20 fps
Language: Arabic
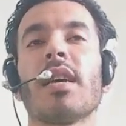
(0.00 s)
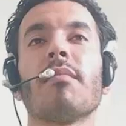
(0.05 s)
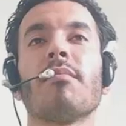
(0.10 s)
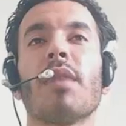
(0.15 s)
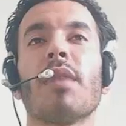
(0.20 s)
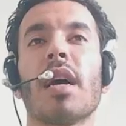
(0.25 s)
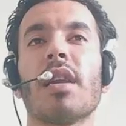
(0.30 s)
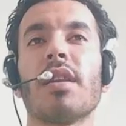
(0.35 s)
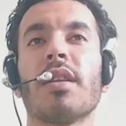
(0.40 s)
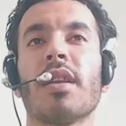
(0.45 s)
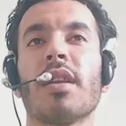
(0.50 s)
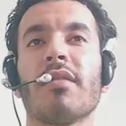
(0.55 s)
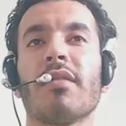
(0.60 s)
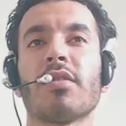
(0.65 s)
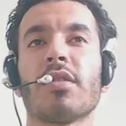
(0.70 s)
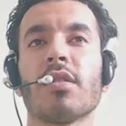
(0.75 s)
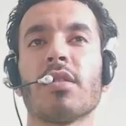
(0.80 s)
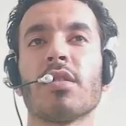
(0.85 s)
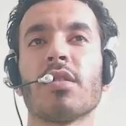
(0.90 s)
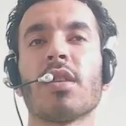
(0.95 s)
بقى لي نفس
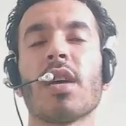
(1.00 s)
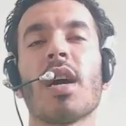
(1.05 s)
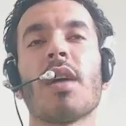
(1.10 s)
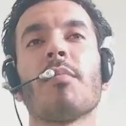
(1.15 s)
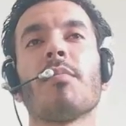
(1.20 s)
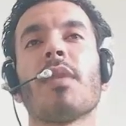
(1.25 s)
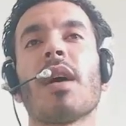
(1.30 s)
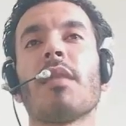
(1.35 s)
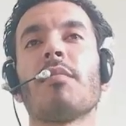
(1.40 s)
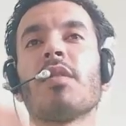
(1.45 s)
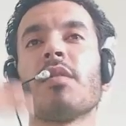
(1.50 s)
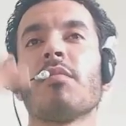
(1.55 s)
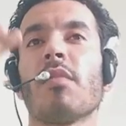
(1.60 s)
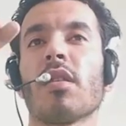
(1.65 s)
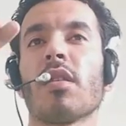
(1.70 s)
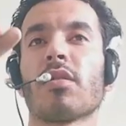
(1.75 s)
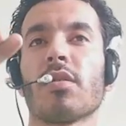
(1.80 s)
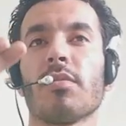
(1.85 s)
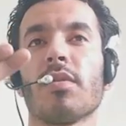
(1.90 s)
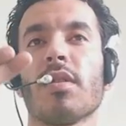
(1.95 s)
النظام بعمل
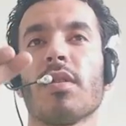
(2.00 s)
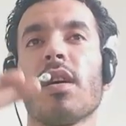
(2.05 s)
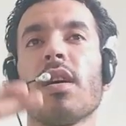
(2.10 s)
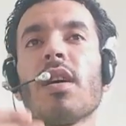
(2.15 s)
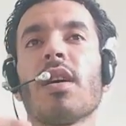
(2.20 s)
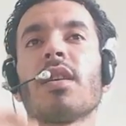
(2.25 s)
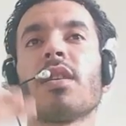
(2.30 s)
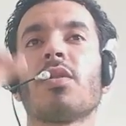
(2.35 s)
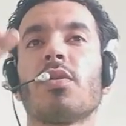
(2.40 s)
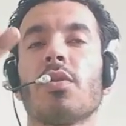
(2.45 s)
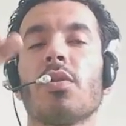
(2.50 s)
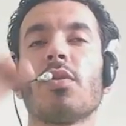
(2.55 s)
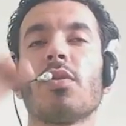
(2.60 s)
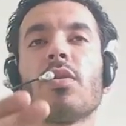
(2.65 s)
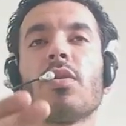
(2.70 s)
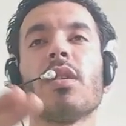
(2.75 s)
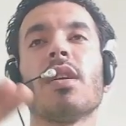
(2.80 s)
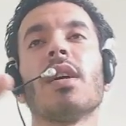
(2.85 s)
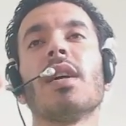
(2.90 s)
مالتيبلاي 2